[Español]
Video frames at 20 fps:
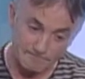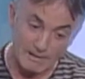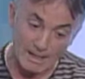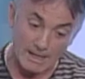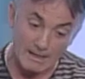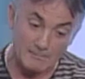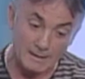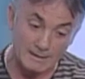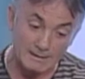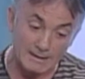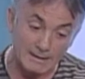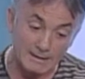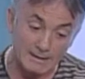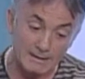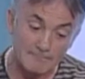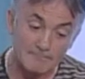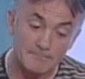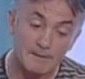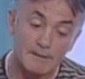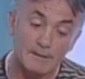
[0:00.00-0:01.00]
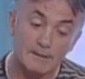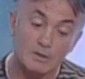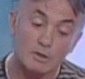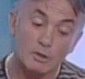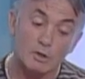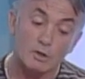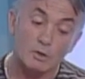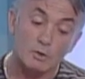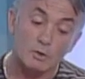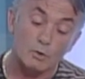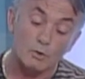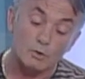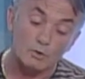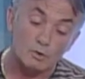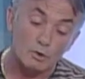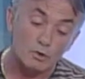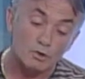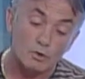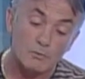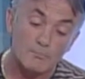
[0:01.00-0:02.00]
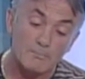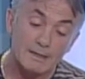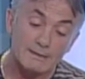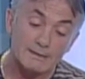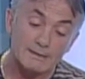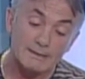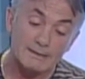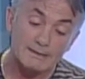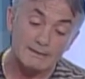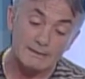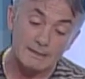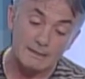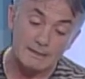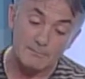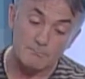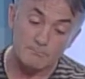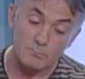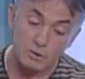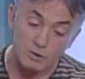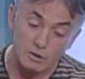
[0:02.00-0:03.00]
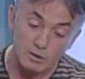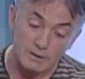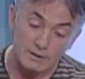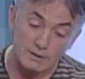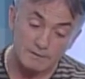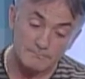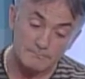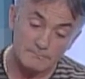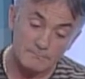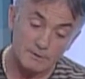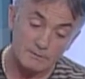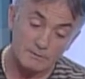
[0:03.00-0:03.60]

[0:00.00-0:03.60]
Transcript: amateur con dos combates de kickboxing